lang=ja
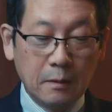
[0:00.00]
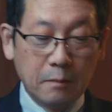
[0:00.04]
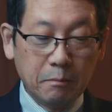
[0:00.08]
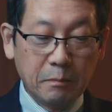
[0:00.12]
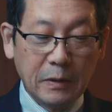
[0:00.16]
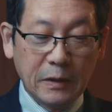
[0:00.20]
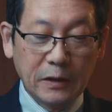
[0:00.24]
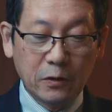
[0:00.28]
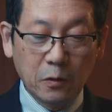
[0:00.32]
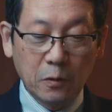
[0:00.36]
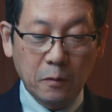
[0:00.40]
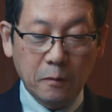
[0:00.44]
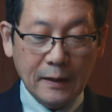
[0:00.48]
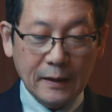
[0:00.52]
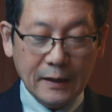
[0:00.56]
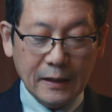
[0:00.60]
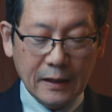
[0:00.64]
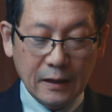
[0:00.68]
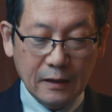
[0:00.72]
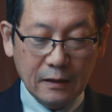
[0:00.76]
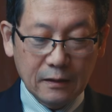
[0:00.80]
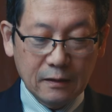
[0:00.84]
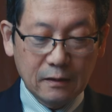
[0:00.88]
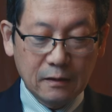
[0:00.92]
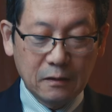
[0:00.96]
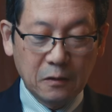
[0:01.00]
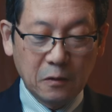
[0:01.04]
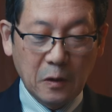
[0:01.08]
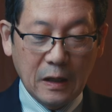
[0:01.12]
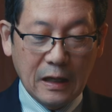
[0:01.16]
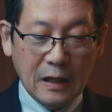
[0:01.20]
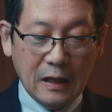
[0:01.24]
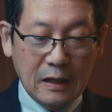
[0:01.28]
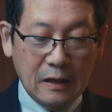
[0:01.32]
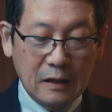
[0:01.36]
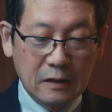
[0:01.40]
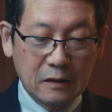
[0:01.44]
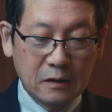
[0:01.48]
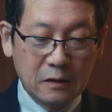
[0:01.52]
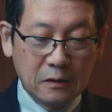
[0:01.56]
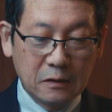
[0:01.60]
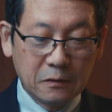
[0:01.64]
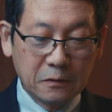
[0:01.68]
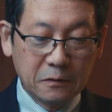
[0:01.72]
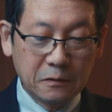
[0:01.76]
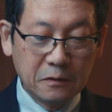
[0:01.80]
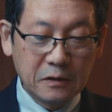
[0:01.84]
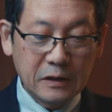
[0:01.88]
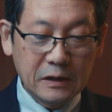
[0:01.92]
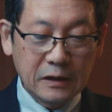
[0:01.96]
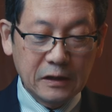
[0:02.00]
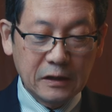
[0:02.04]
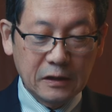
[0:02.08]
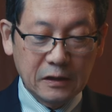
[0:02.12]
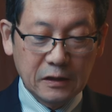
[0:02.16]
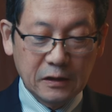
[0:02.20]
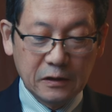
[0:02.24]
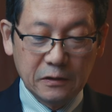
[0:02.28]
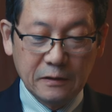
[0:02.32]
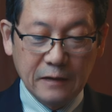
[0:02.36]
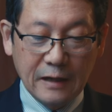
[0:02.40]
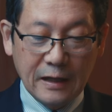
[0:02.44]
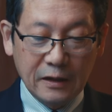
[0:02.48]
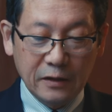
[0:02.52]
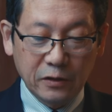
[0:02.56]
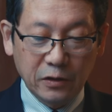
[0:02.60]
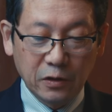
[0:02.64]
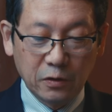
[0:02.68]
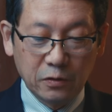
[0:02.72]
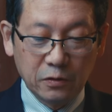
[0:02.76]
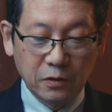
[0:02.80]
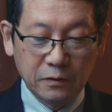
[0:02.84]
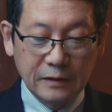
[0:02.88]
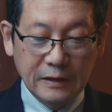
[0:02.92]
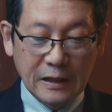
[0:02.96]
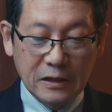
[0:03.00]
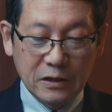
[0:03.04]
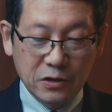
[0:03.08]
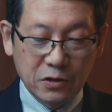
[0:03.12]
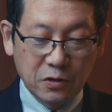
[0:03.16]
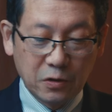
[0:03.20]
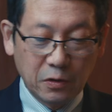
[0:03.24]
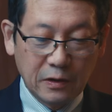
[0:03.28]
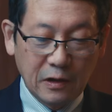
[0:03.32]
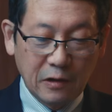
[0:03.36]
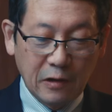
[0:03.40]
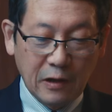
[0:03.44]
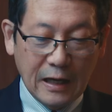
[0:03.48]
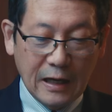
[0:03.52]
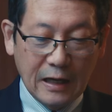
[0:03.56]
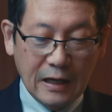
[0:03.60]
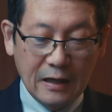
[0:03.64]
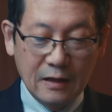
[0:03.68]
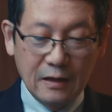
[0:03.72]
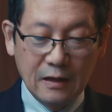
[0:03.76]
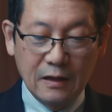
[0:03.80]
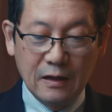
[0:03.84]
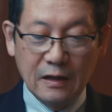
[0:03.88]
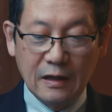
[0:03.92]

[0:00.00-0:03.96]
ベトファゲとは、古いユダヤ教の伝承では、